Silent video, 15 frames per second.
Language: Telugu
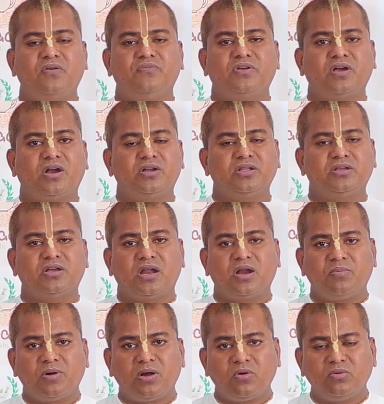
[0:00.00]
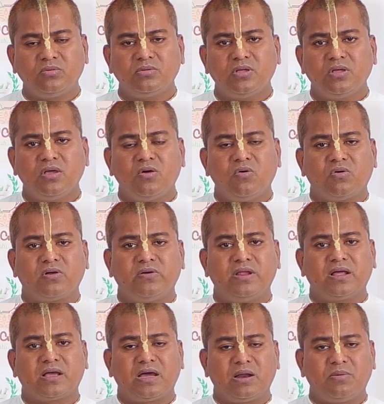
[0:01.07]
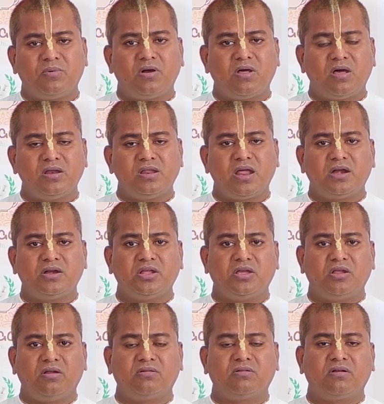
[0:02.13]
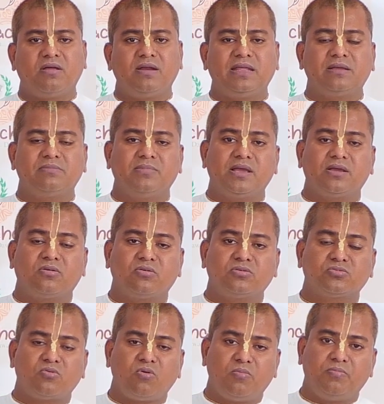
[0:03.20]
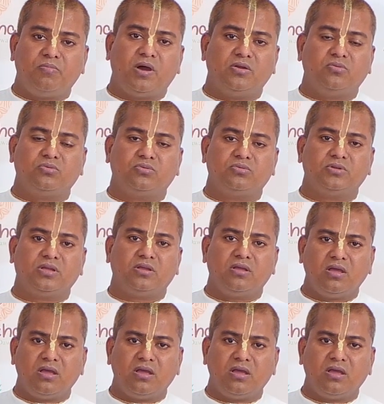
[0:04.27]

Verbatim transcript: అవి కంటికి కనబడవు ఒకవేళ కనబడాలి అంటే ఎలక్ట్రానిక్ మైక్రోస్కోప్ అని ఉంటుంది